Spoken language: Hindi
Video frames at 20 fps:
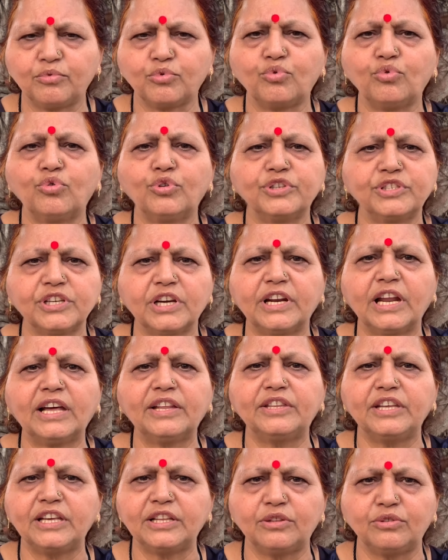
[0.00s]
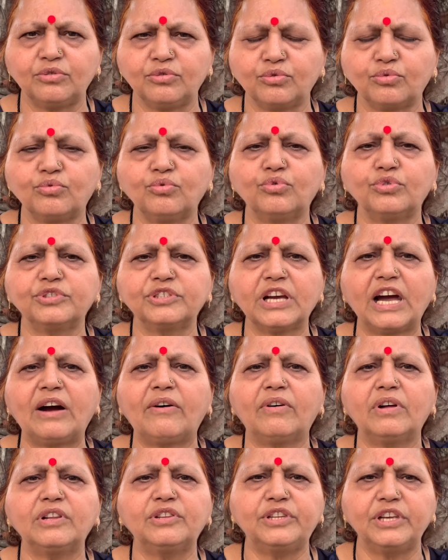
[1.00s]
गुड़ चना दे गुड़
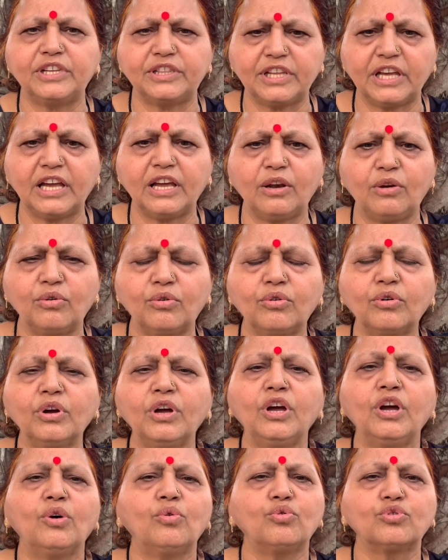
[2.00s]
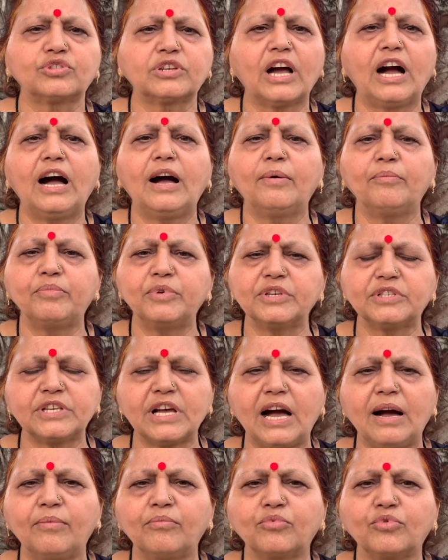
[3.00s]
चावल देते हैं लोग हम्म। उसका हम फिर
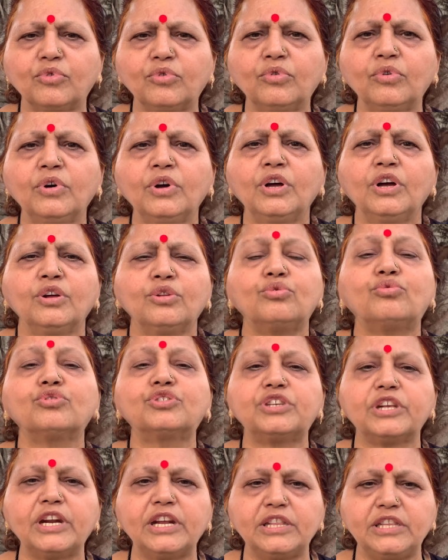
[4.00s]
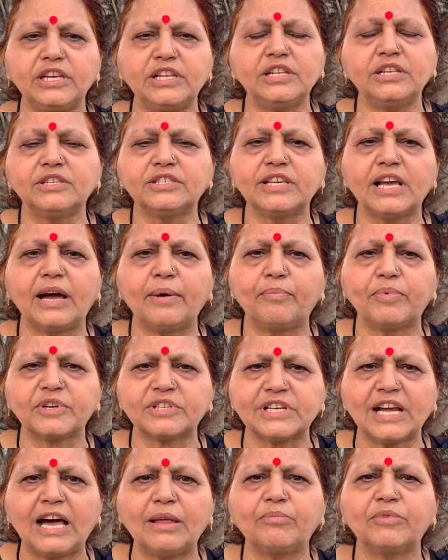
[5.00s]
शाम को दूसरे दिन
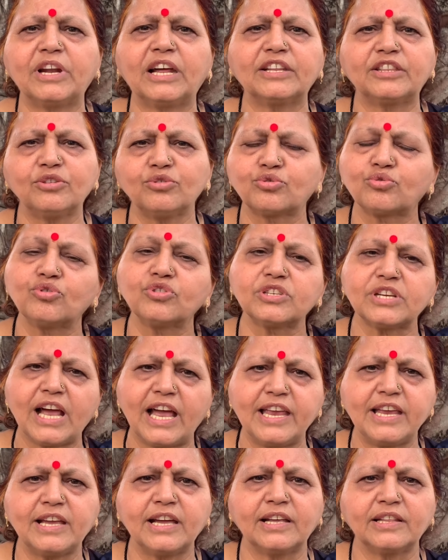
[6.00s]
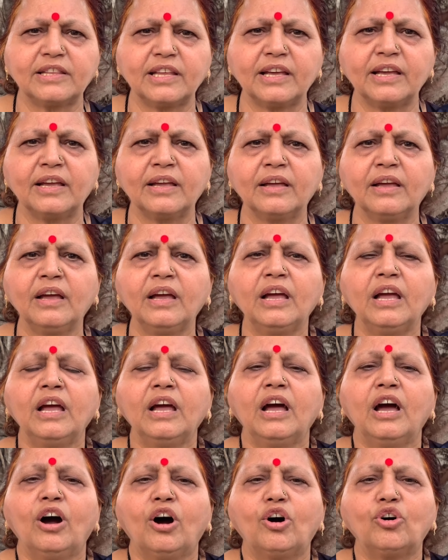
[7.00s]
प्रसाद बनाते हैं उसको साई कहते हैं साई
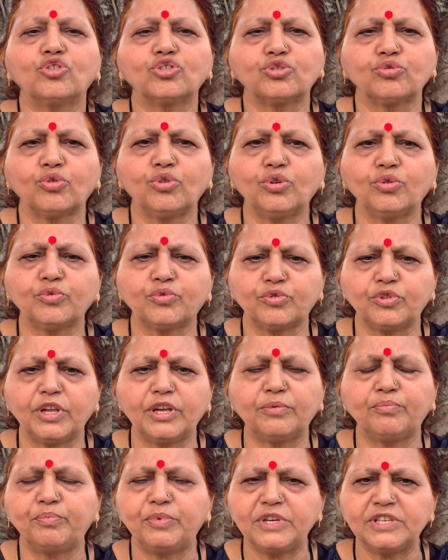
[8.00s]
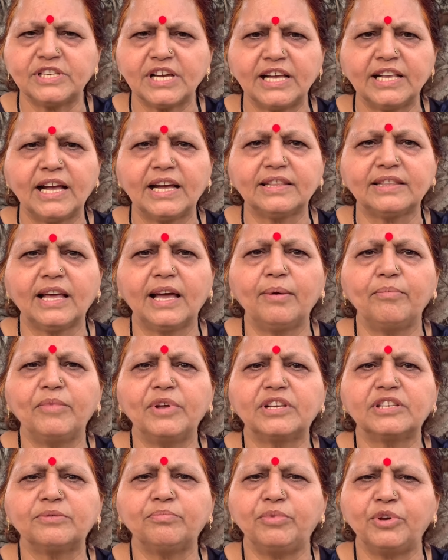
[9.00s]
कहते हैं और उसको पीसा जाता है
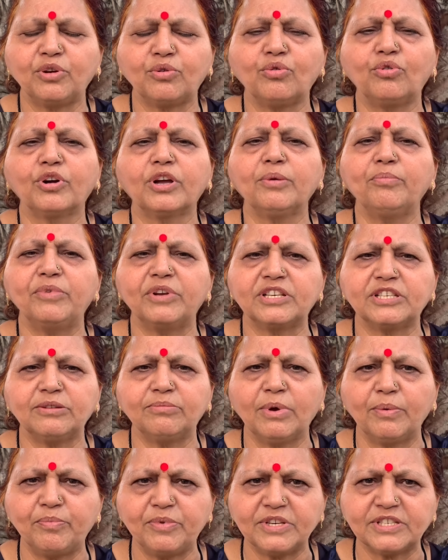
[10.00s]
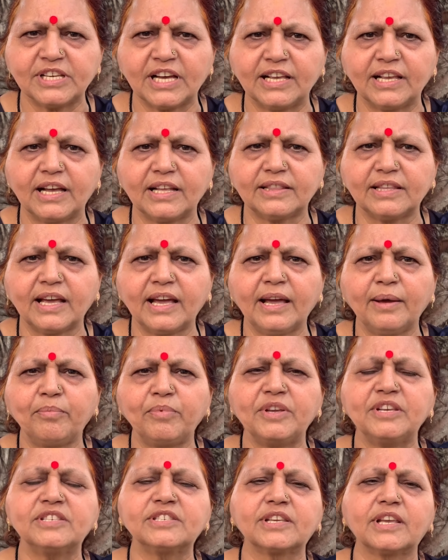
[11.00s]
मिक्स भिगो के मिक्सी में पीसा जाता है
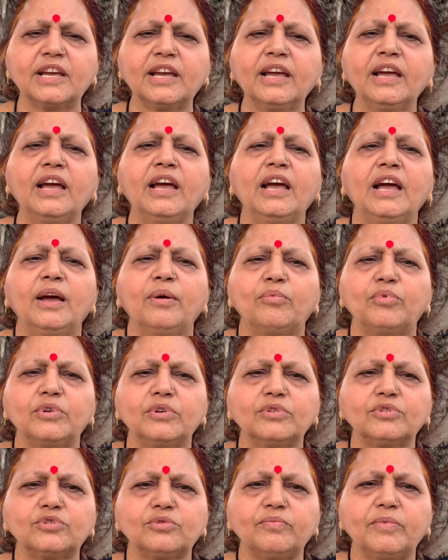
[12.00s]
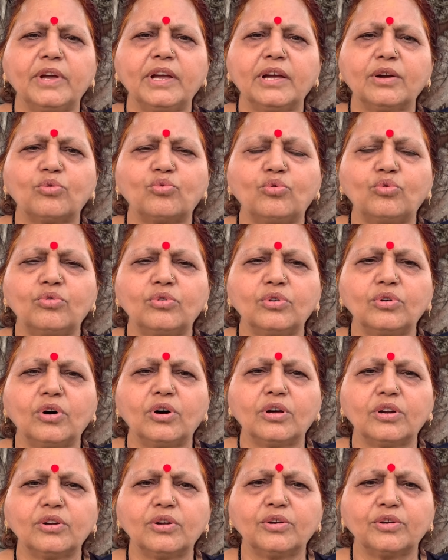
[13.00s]
पीस के हम्म। फिर उसमें गुड़
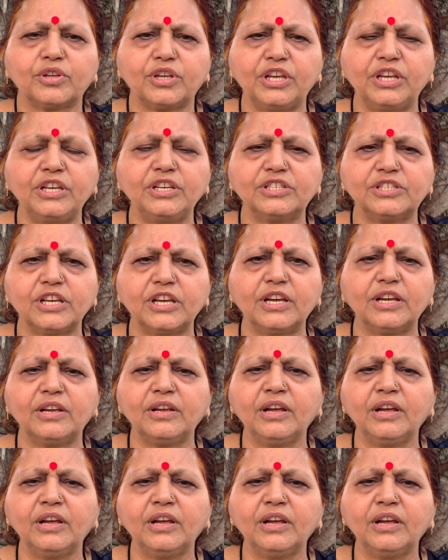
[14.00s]
और घी से